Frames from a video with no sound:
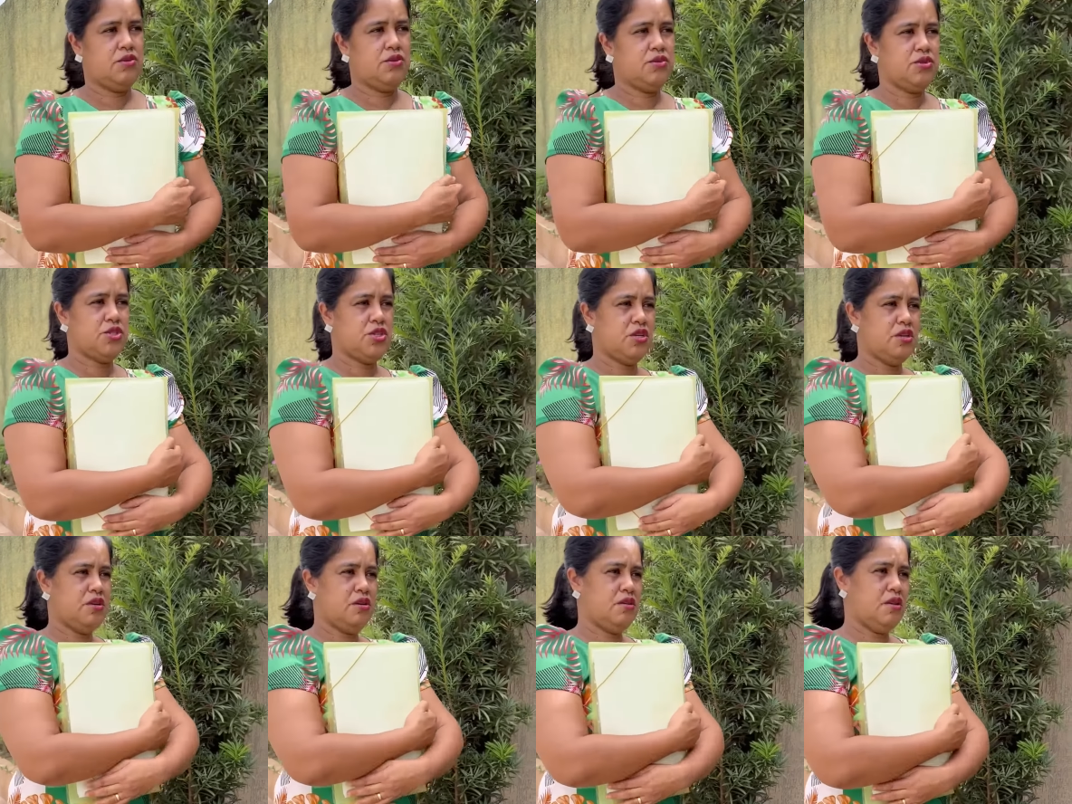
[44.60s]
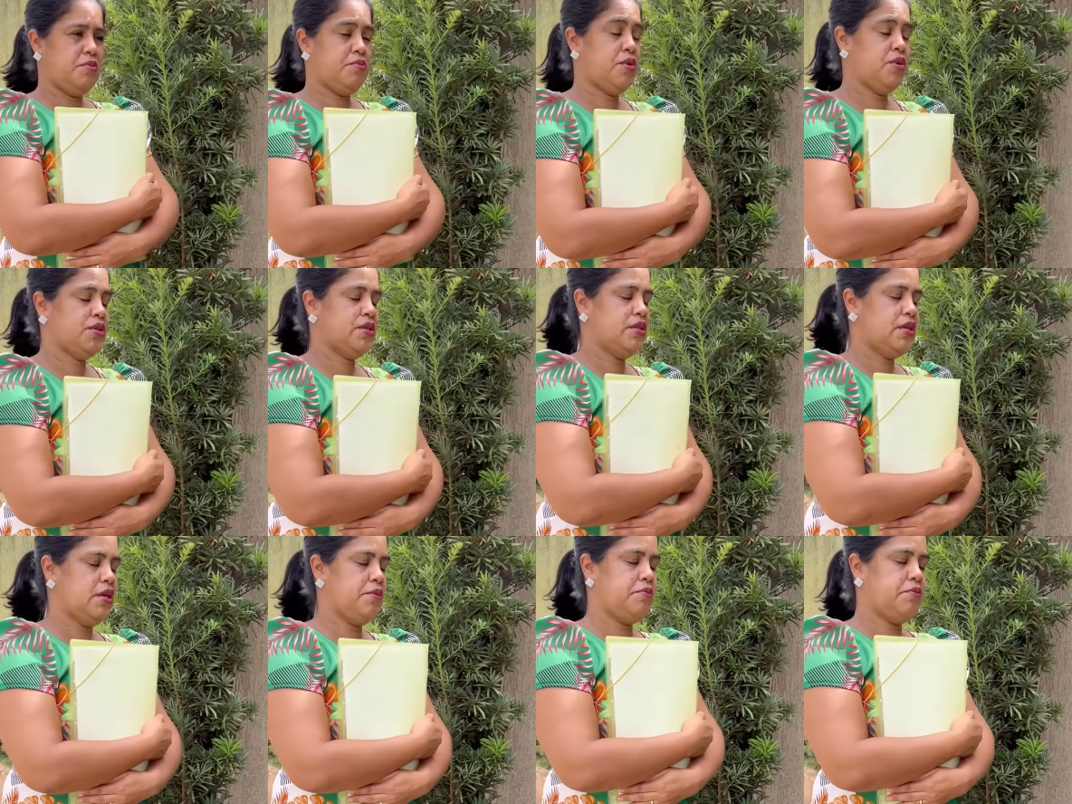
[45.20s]
tô chegando na porta da
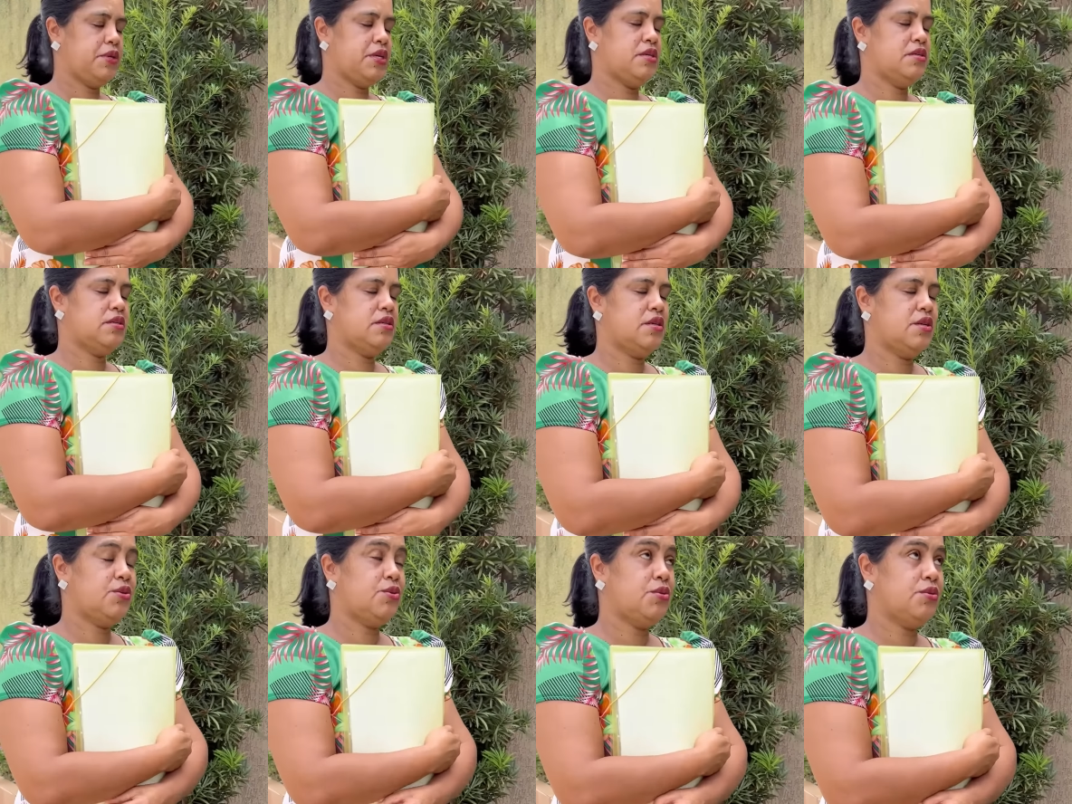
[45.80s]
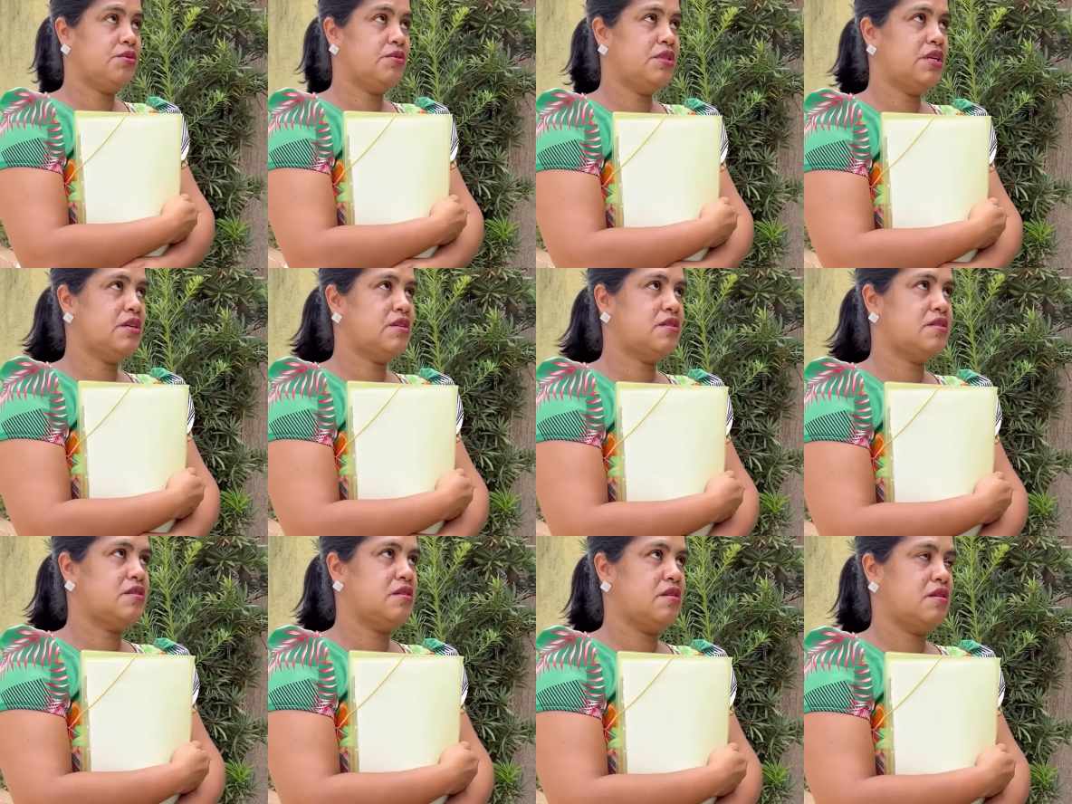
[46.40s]
empresa, que tudo dê
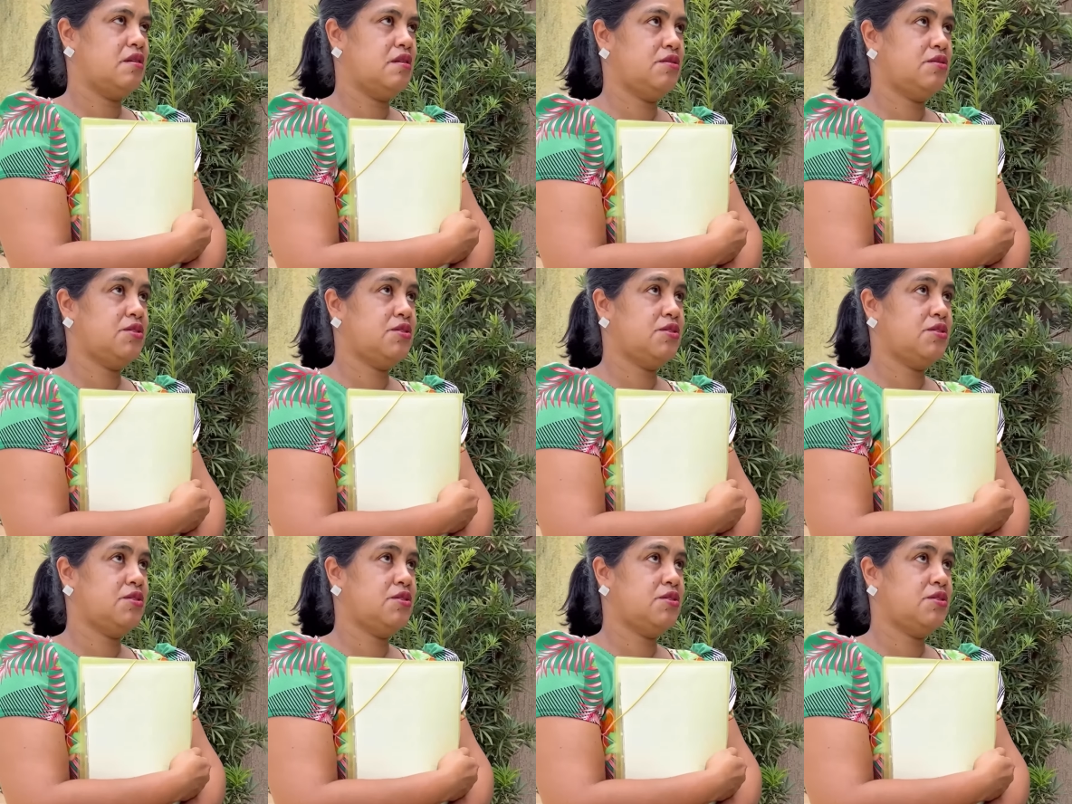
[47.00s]
certo.